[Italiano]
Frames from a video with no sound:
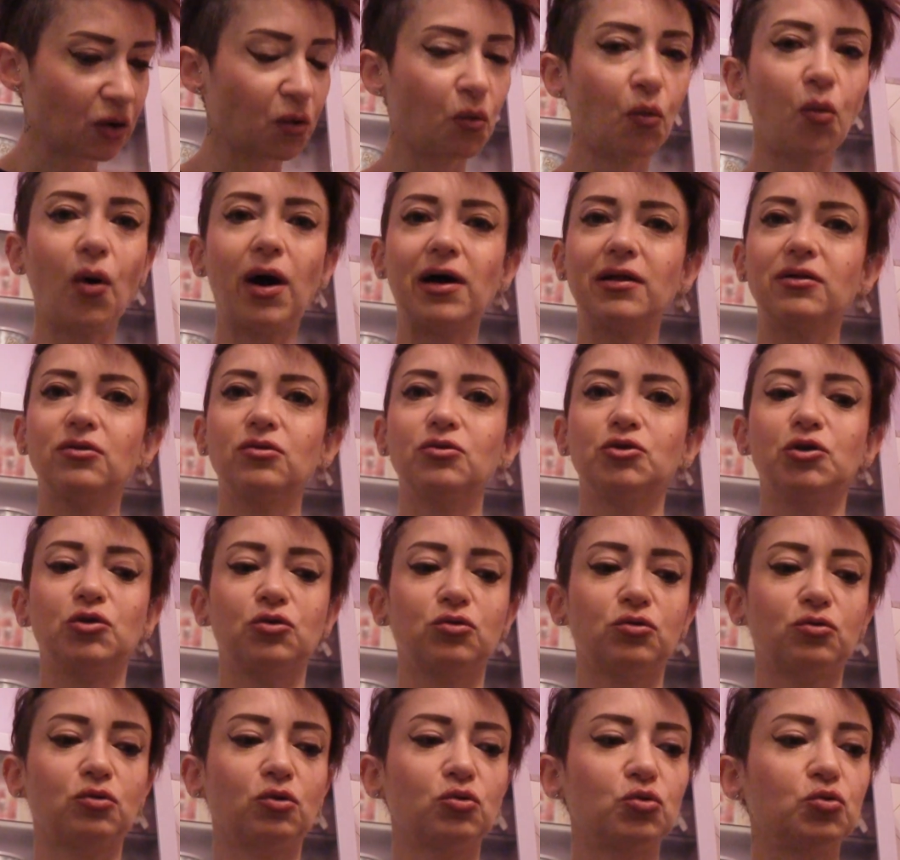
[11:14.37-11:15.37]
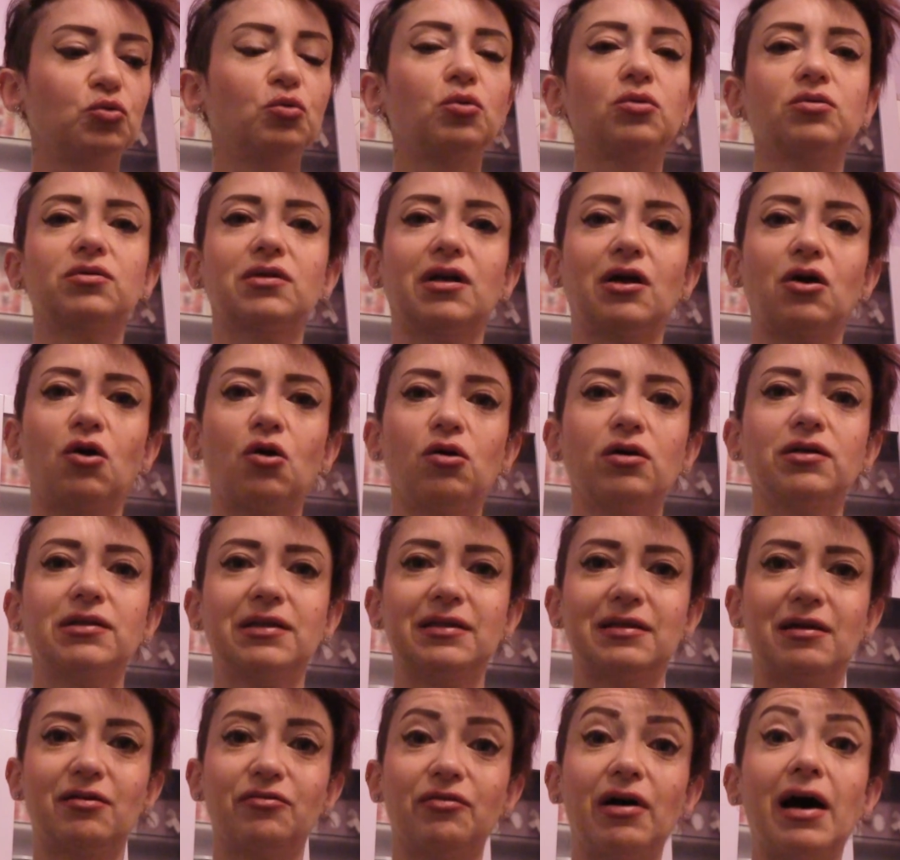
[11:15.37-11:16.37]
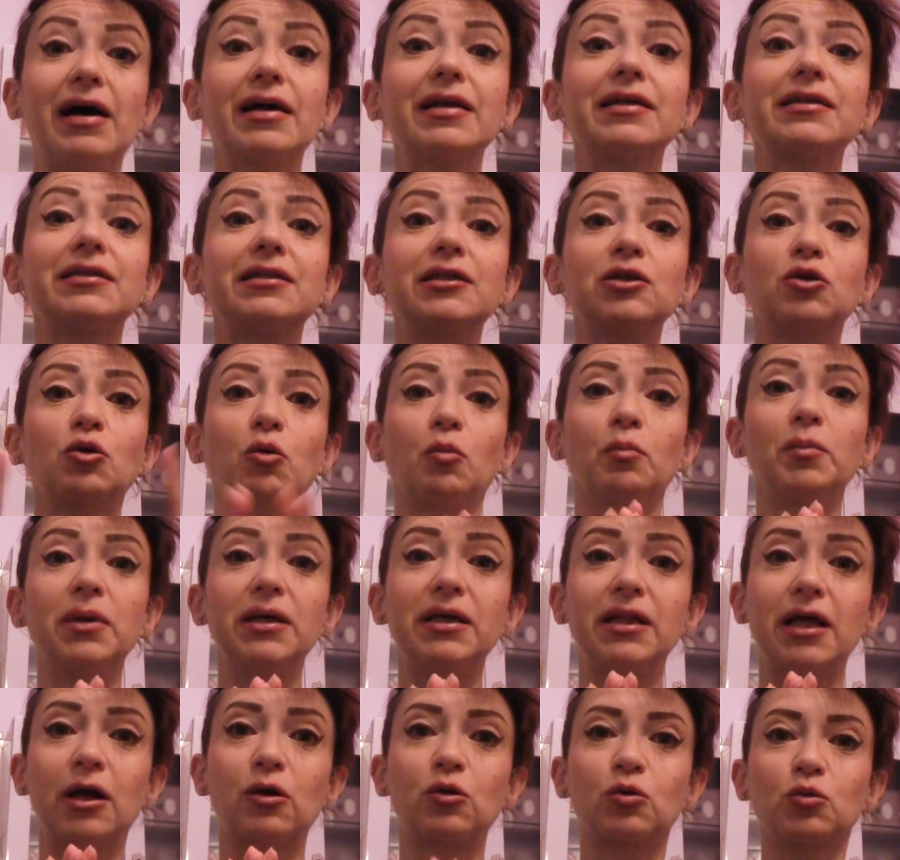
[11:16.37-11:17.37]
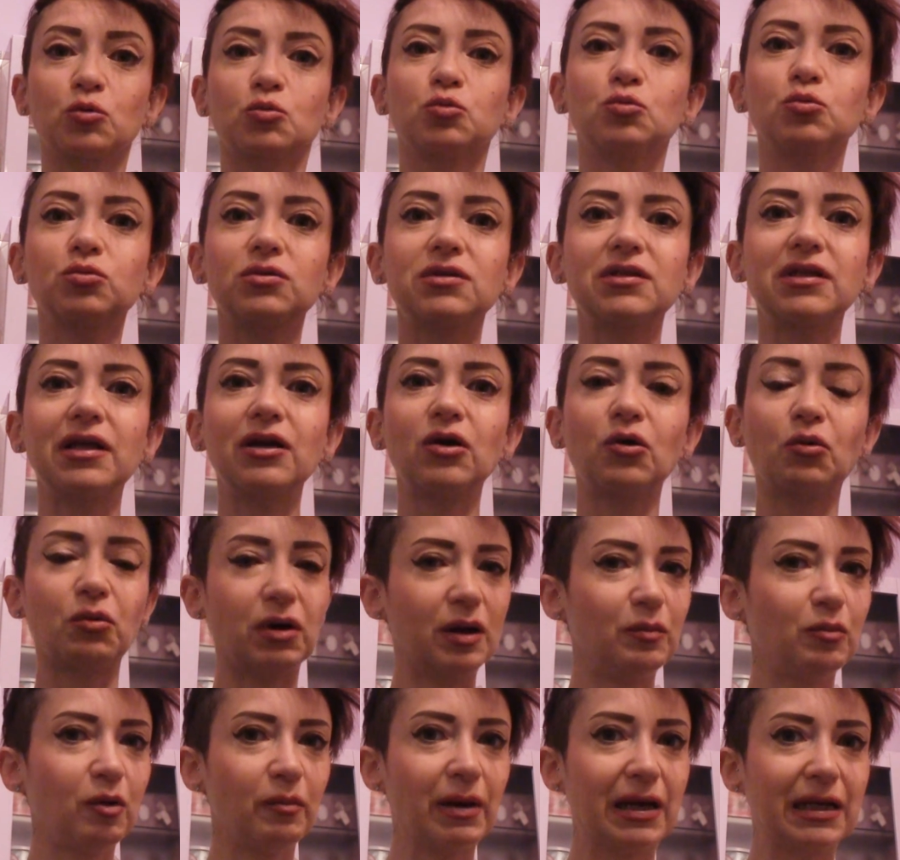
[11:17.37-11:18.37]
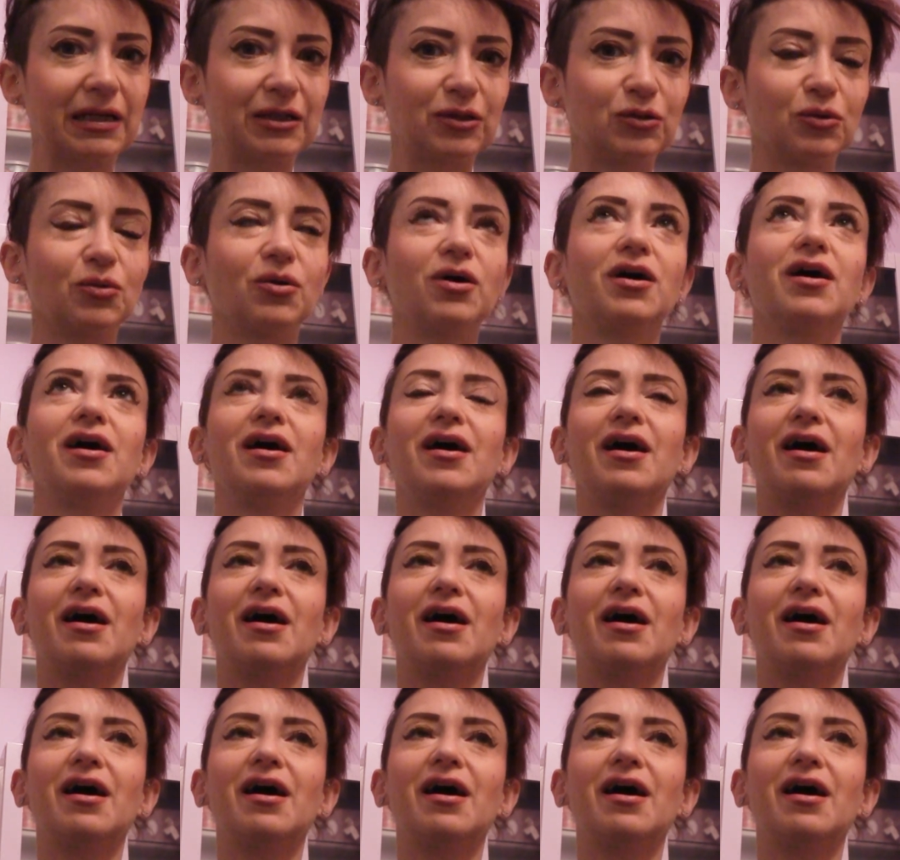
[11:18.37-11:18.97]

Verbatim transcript: quando ci sono due o tre cose da fare, si combinano tutte in quel momento.